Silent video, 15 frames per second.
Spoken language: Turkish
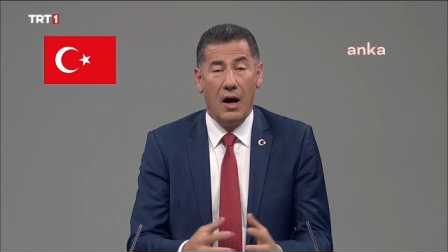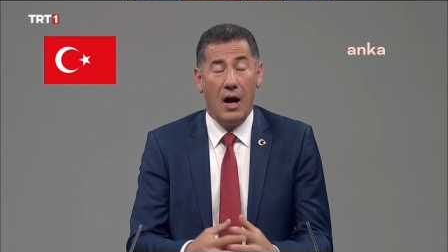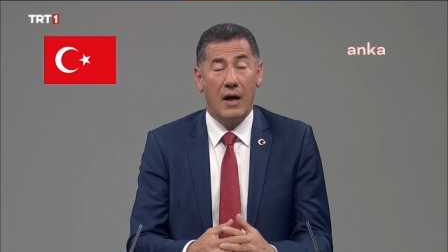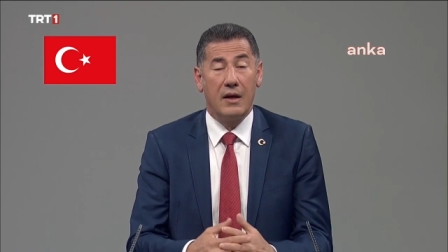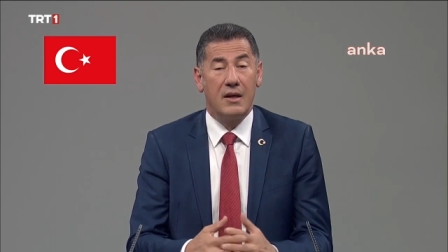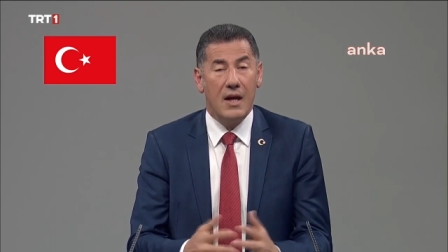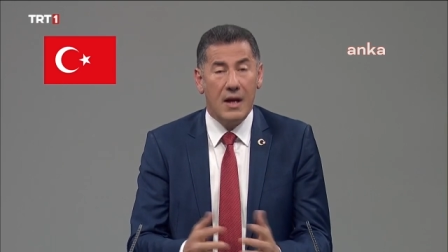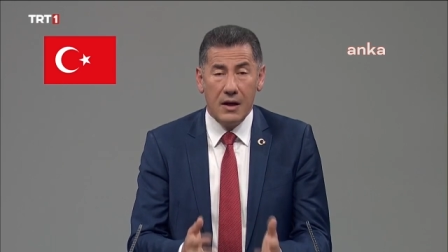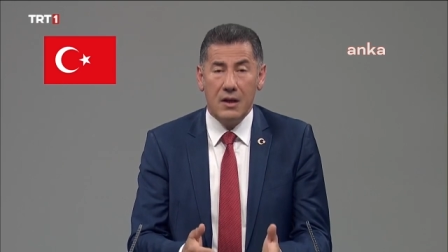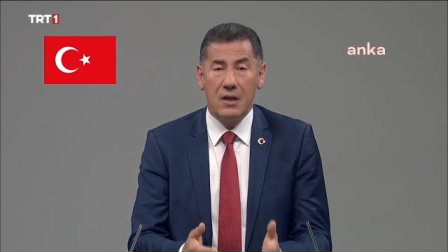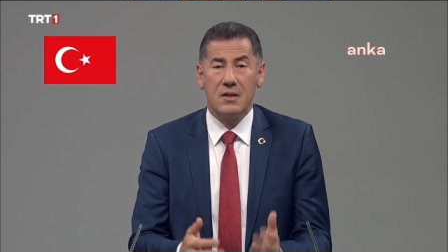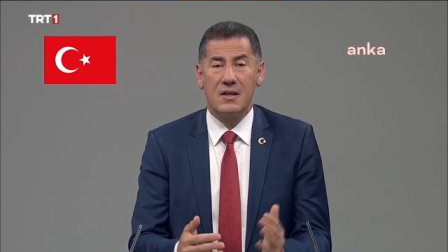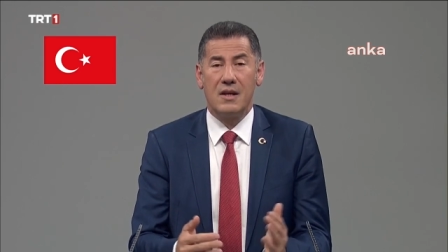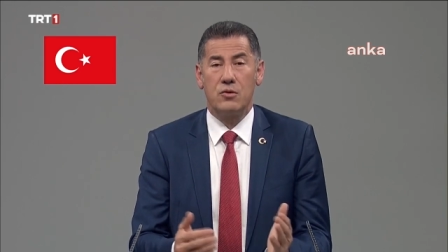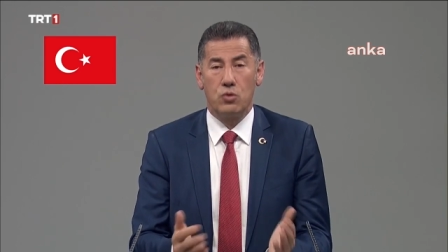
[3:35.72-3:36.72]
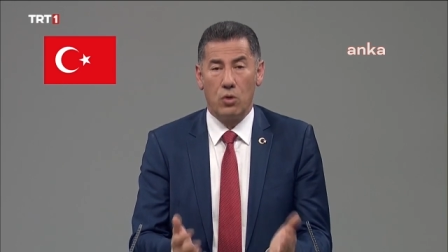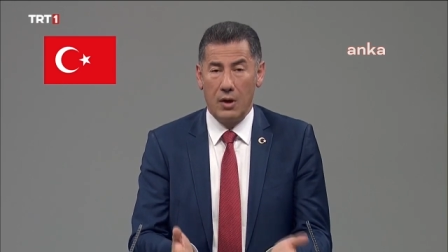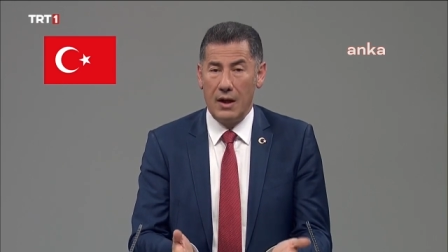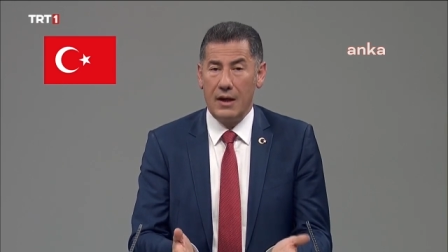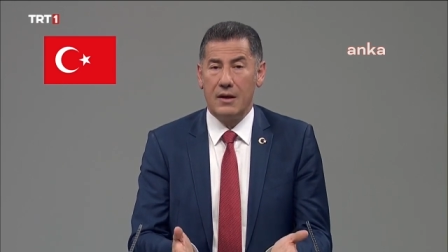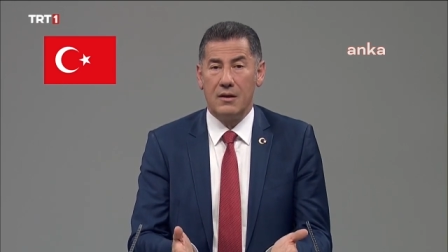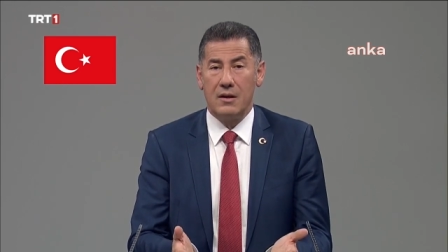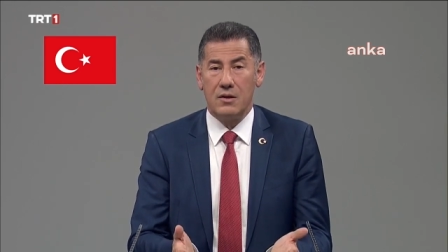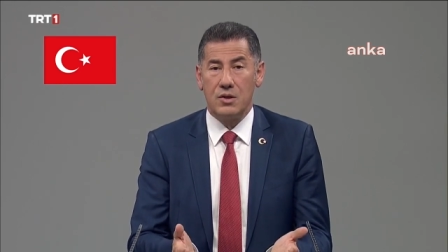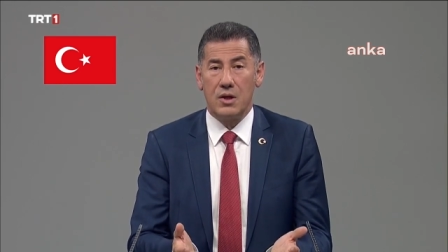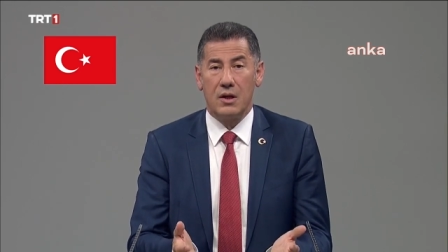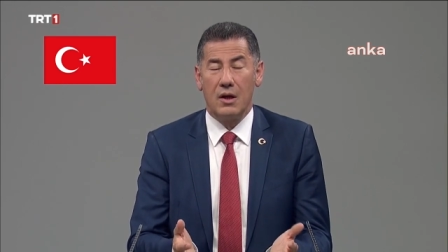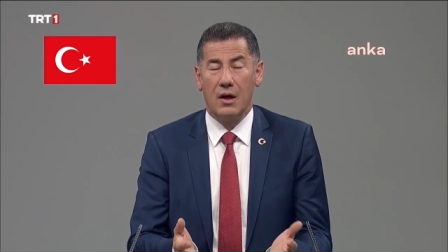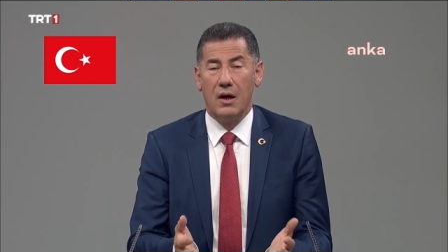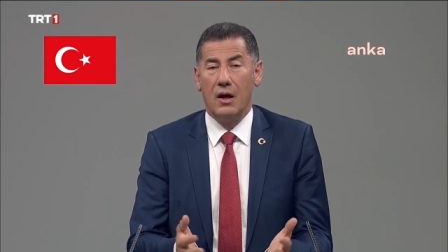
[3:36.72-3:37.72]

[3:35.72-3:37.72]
Ha gerekirse zorla gidecek.